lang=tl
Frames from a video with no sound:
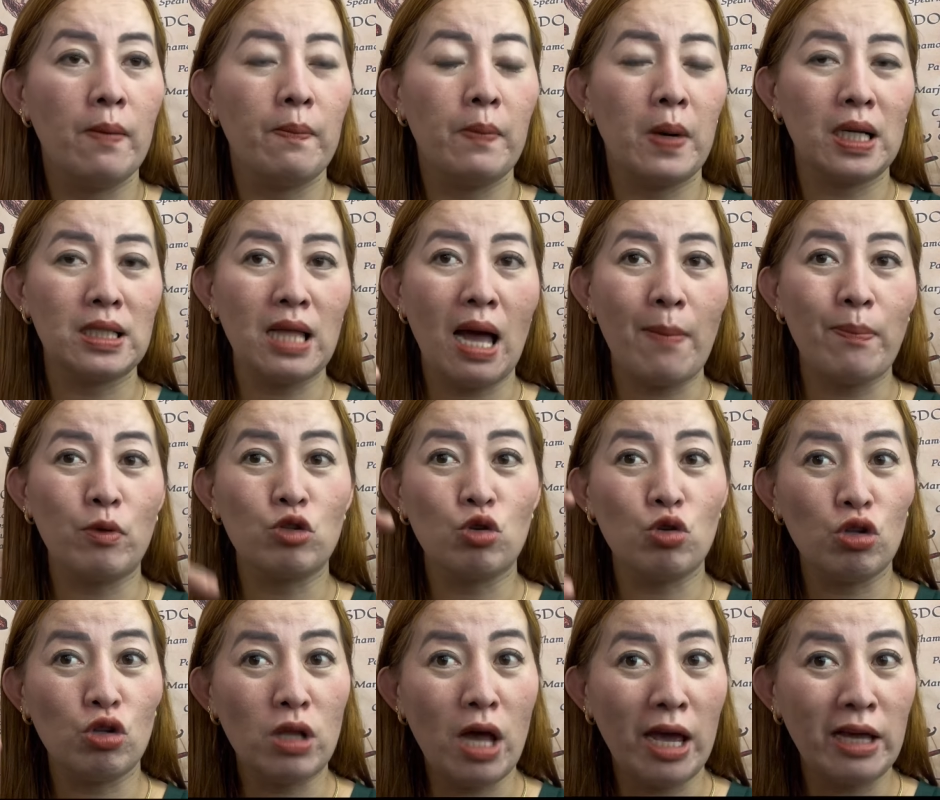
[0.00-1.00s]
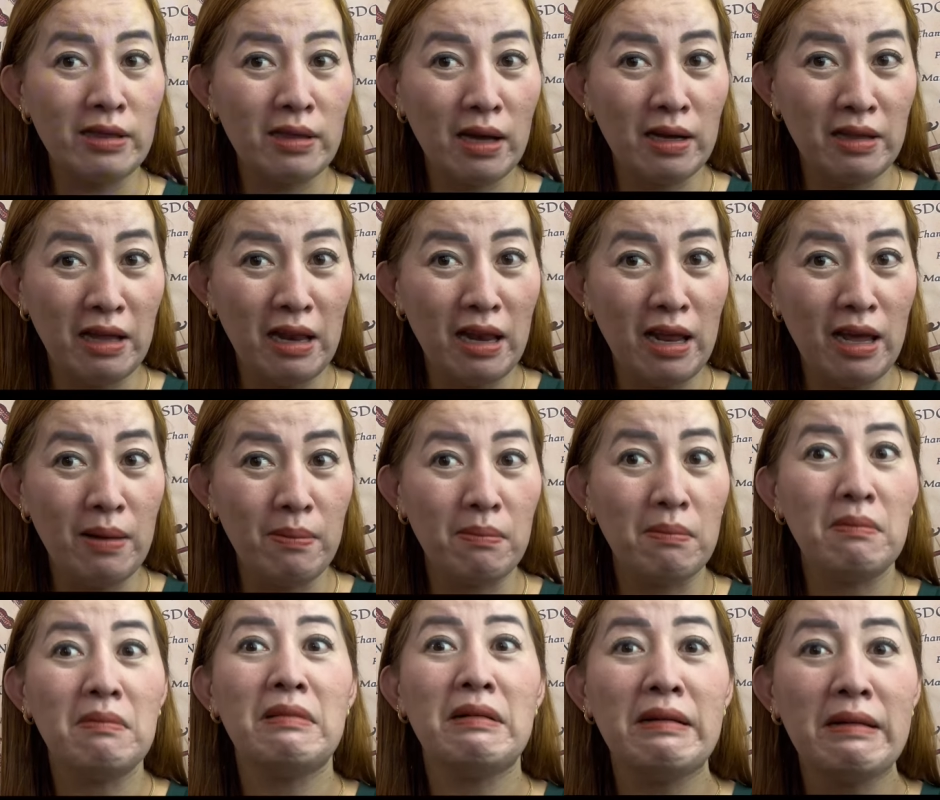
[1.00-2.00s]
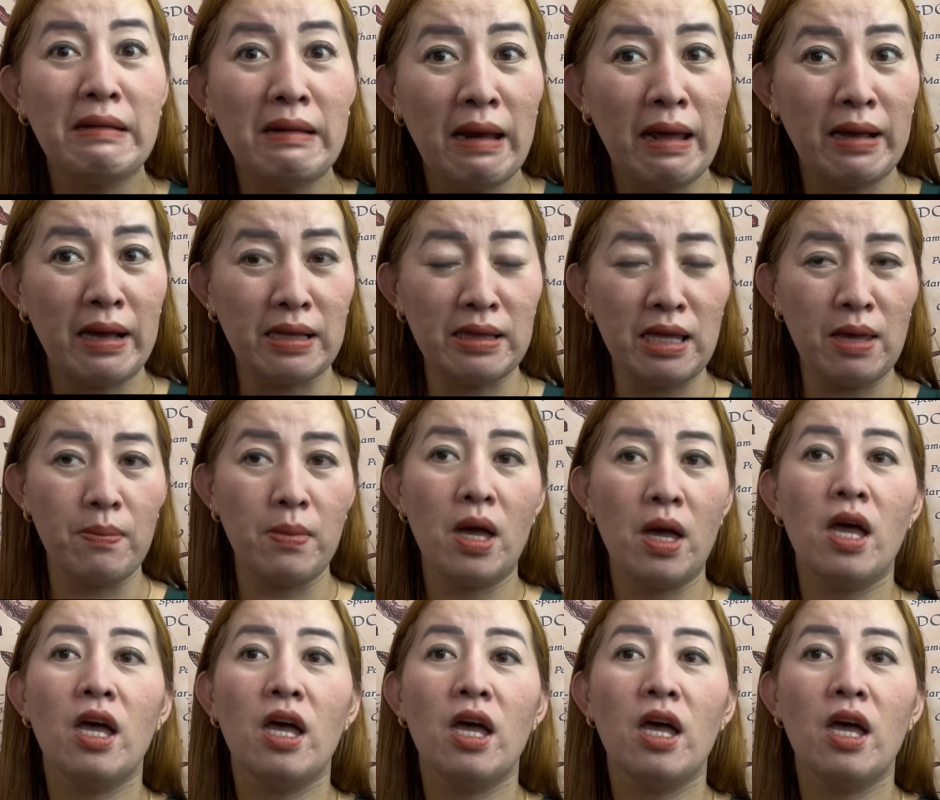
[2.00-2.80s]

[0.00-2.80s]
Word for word: Pagtapos sunod ay tagdilim, negative.